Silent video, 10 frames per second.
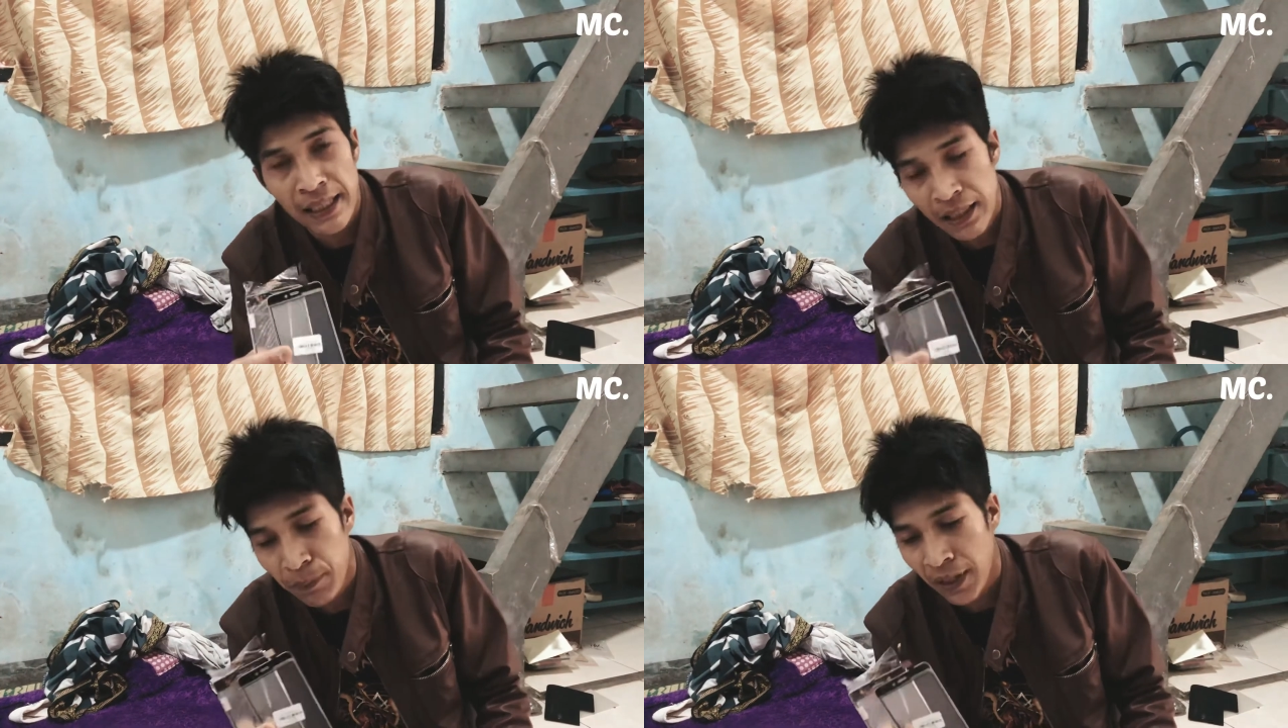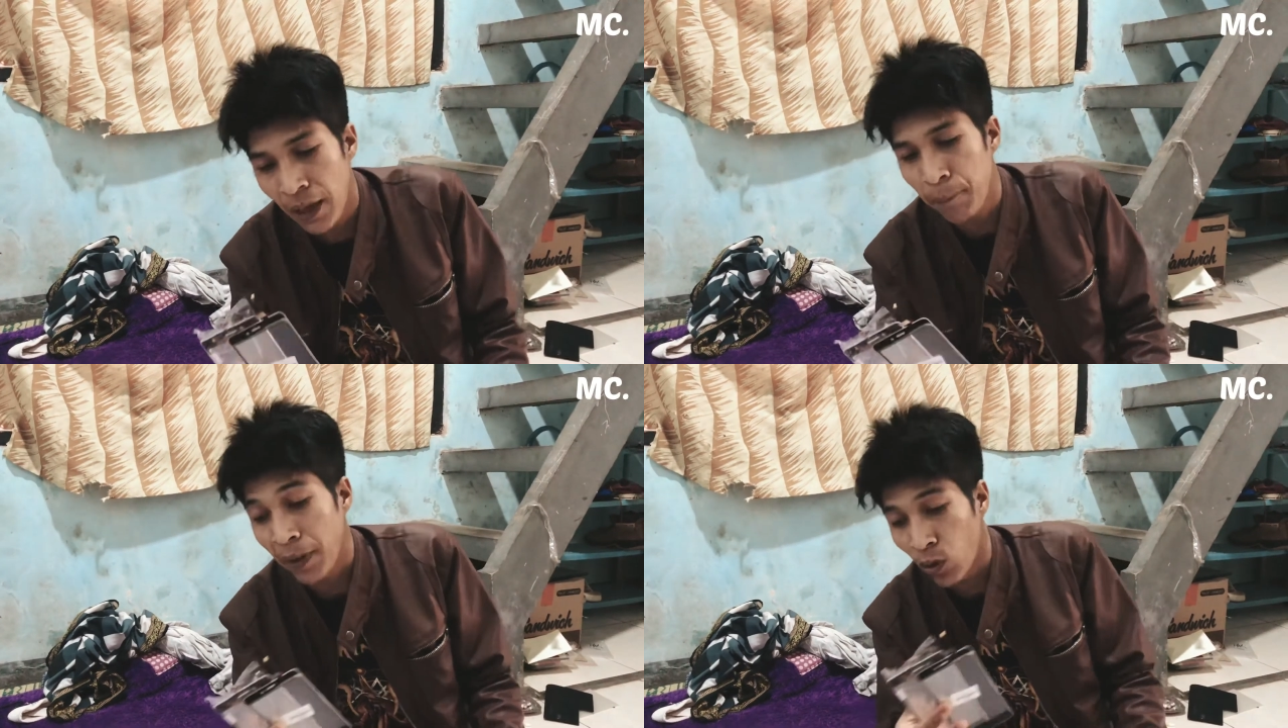ini
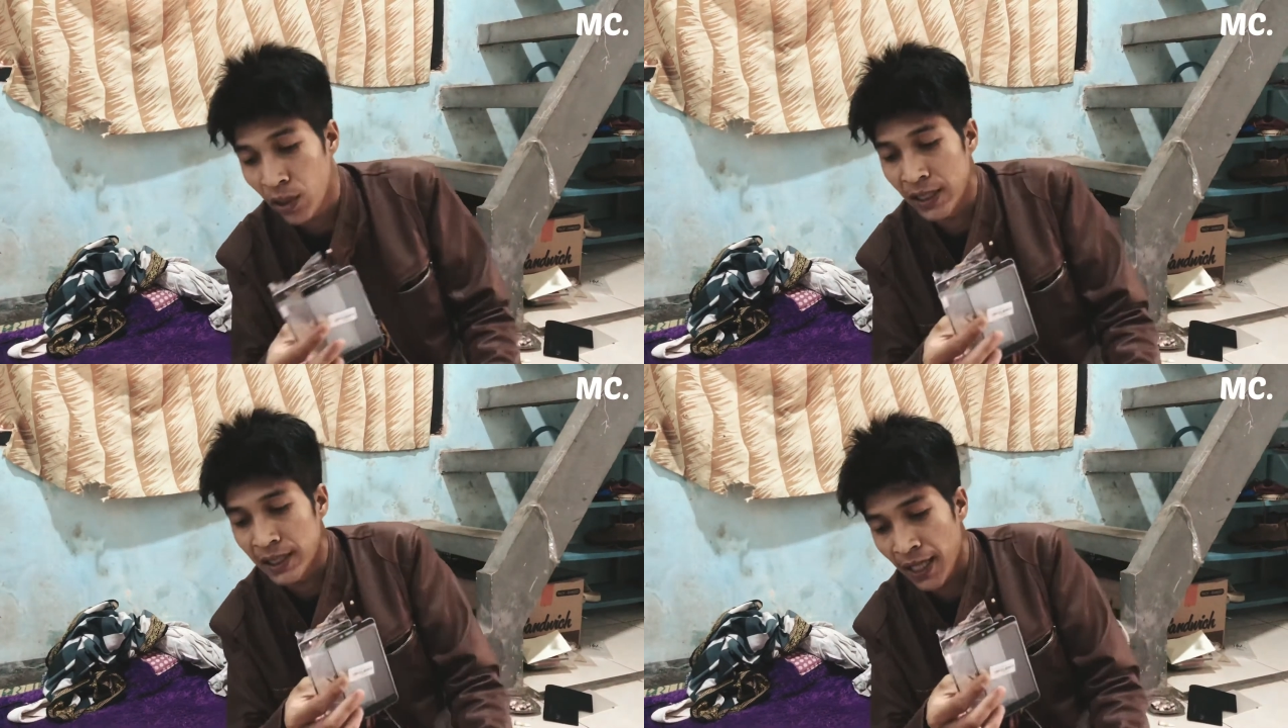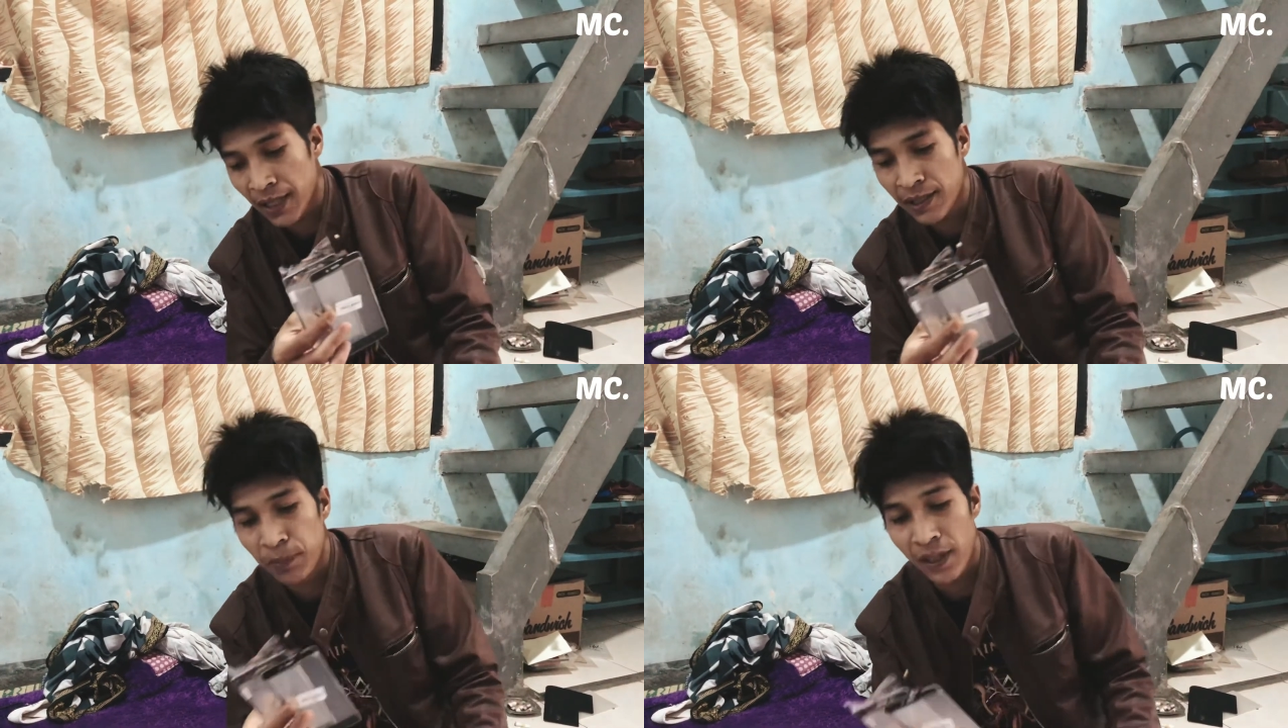sebenarnya perlu
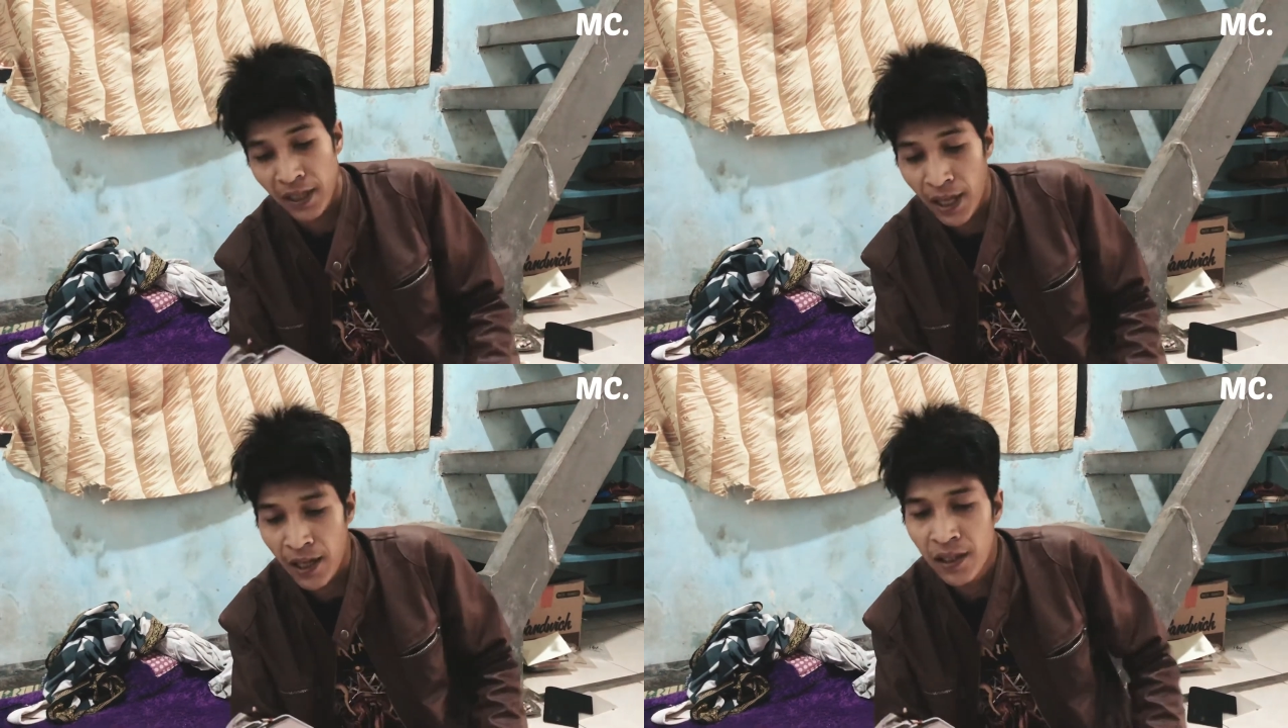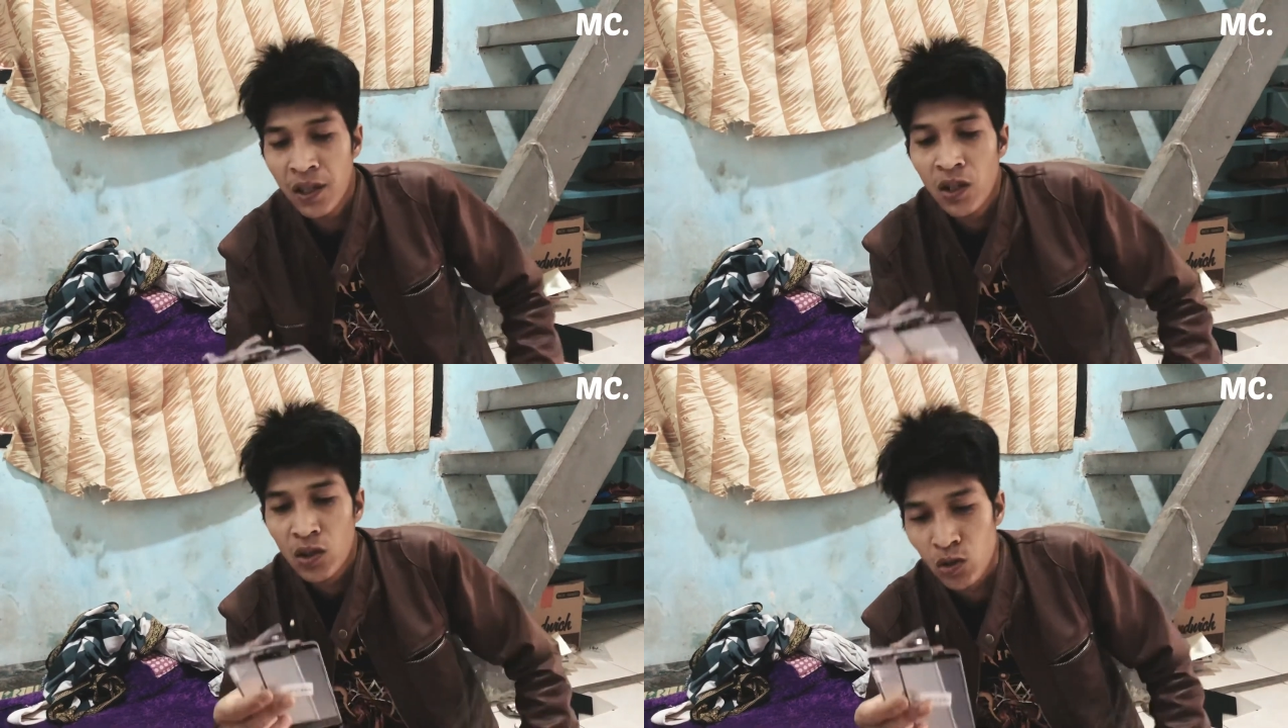dicek sebenarnya
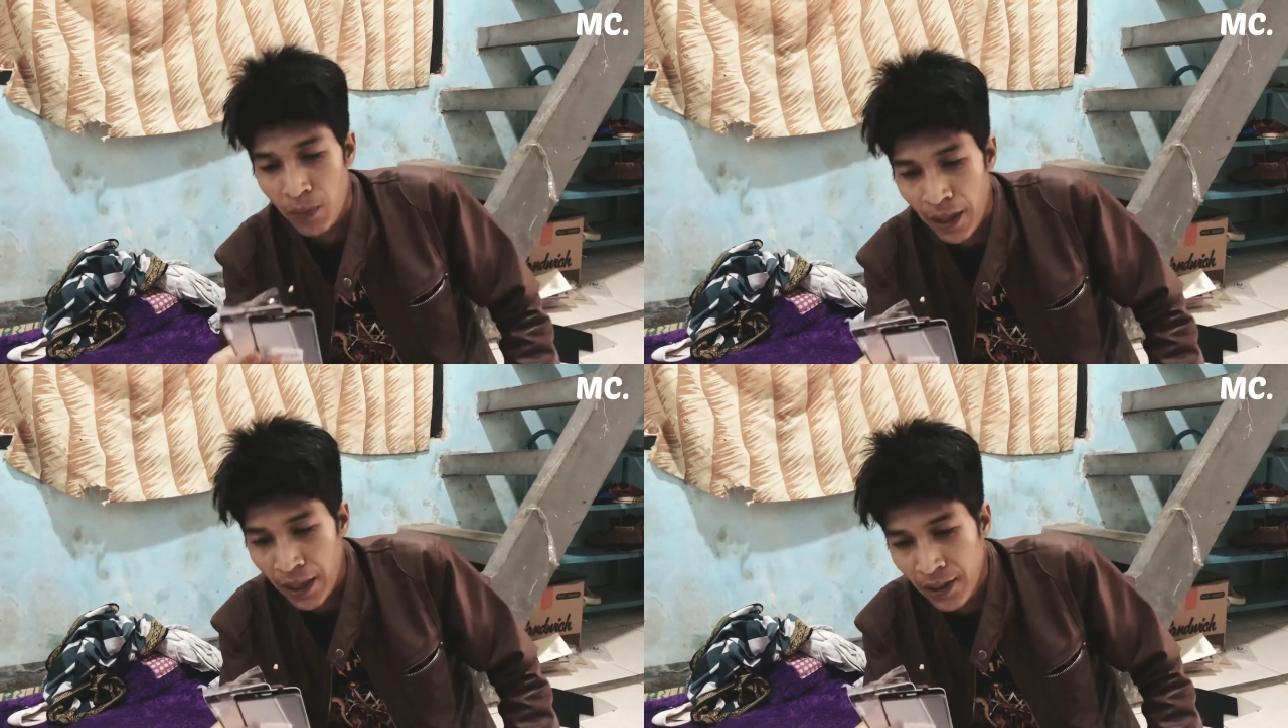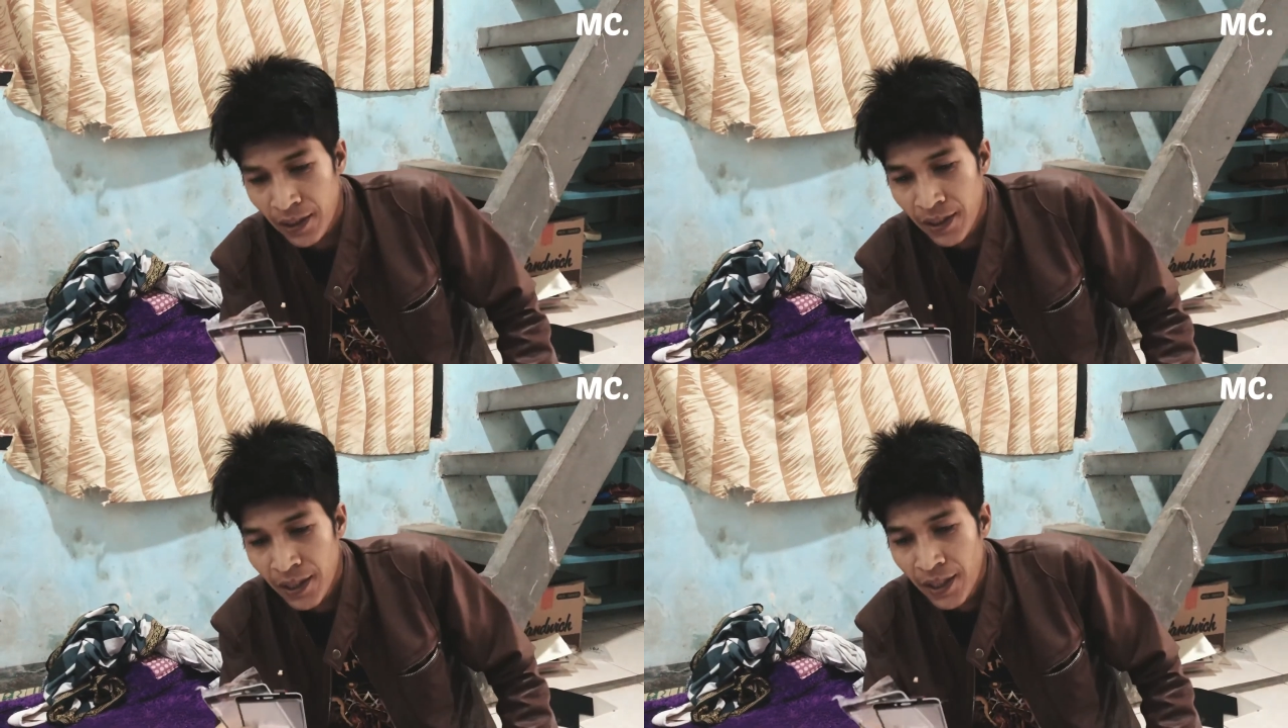cuma
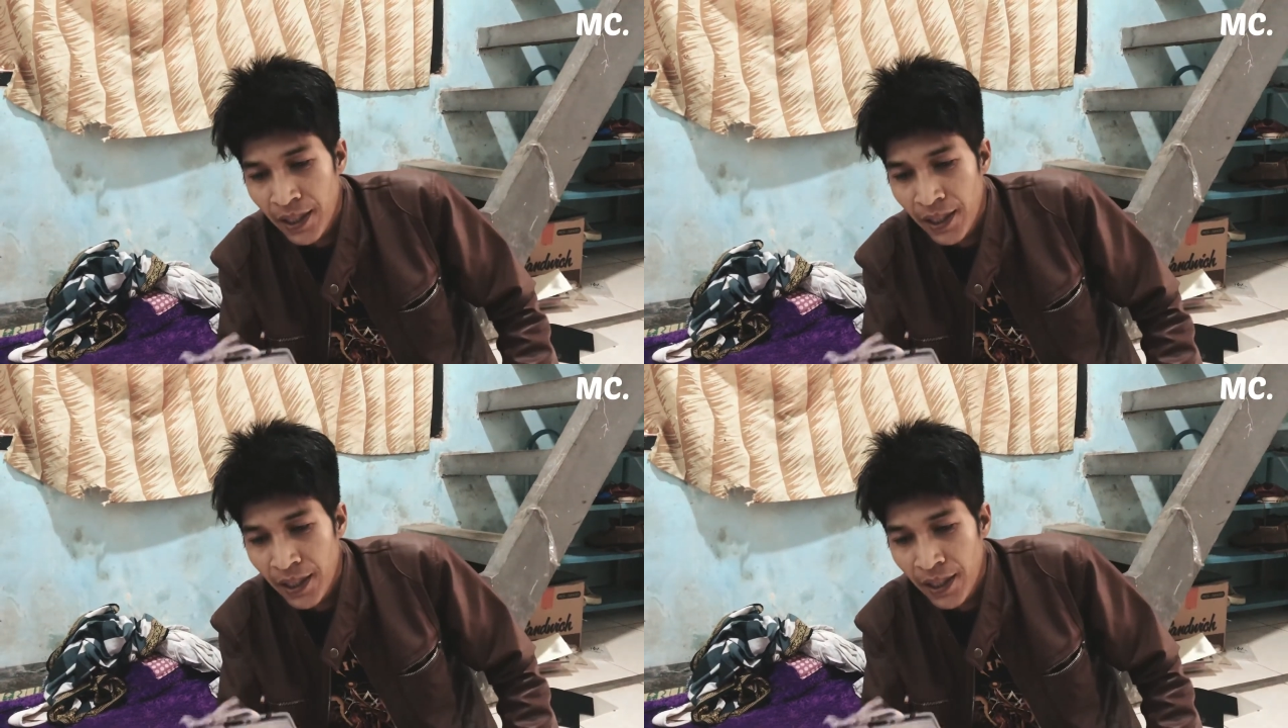kan